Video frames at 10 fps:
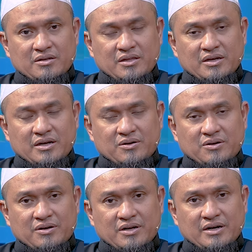di tengah
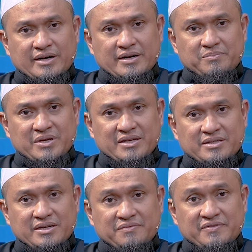orang-orang Arab yang
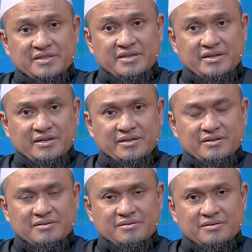sangat fasih
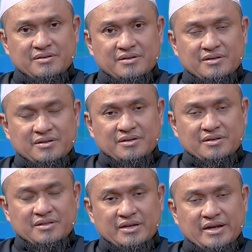
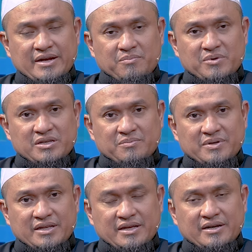tidak ada yang bisa
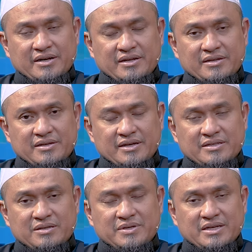mendatangkan
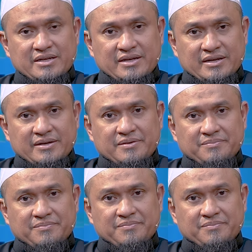yang semisal dengannya